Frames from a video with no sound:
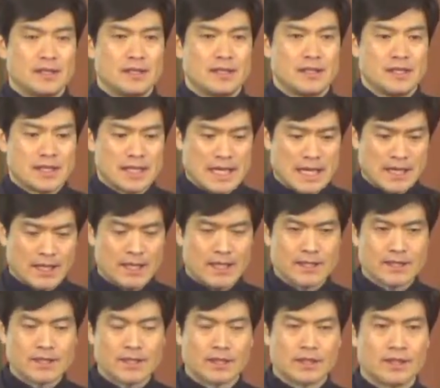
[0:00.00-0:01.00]
이
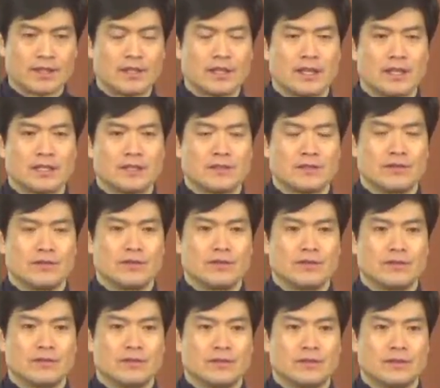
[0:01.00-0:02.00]
강인한 성격을 가지고
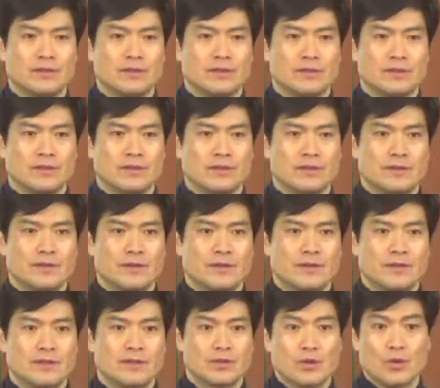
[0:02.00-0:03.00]

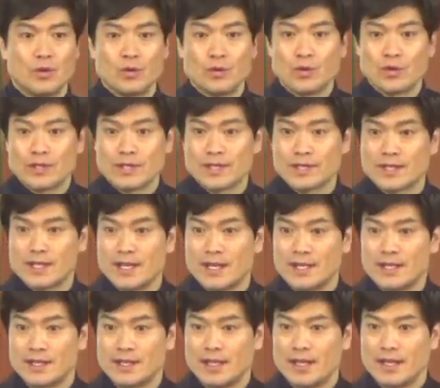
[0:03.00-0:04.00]
좋은 곳에 써야
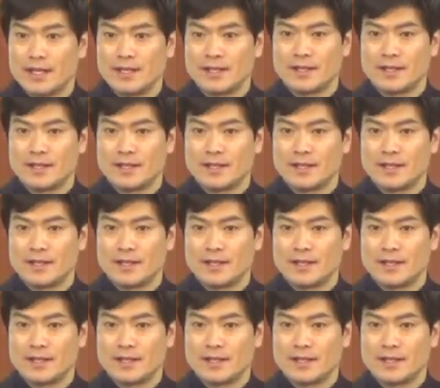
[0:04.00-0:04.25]
하는데